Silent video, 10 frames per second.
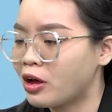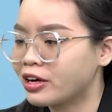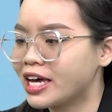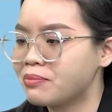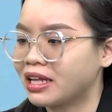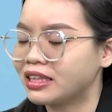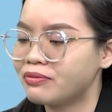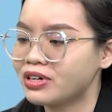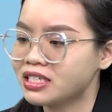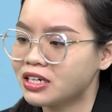khi mà
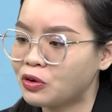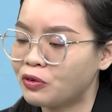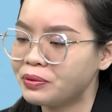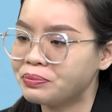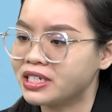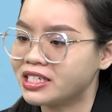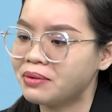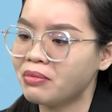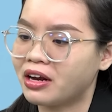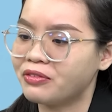tiêm vaccine
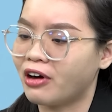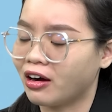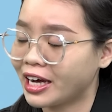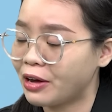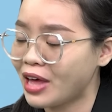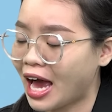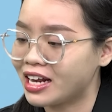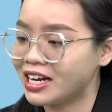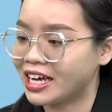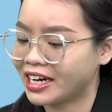COVID-19 mà nó vẫn kéo dài
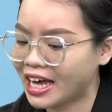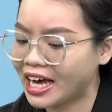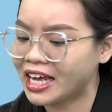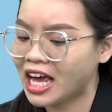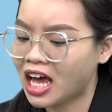đến hiện nay,